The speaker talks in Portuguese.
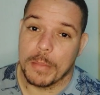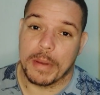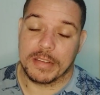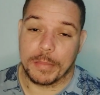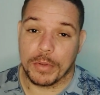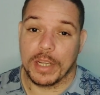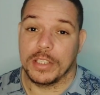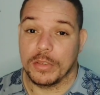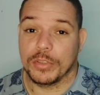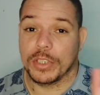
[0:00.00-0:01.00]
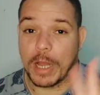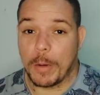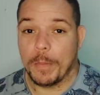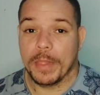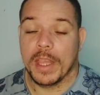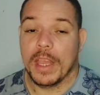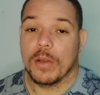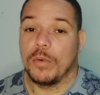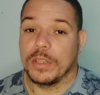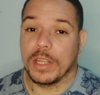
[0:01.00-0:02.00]
passar por eles dando tchau
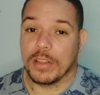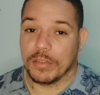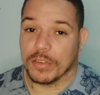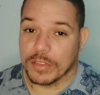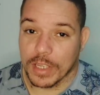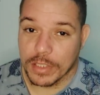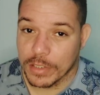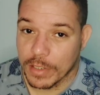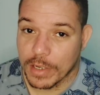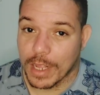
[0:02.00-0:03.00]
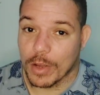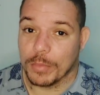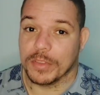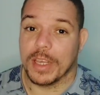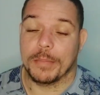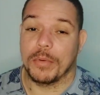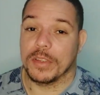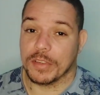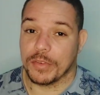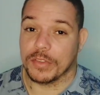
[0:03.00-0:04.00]
com o dinheiro de vocês, né? Como se a
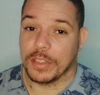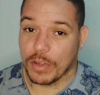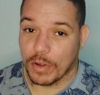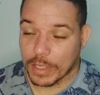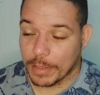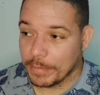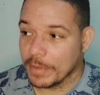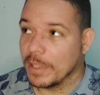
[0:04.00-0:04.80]
polícia fosse idiota.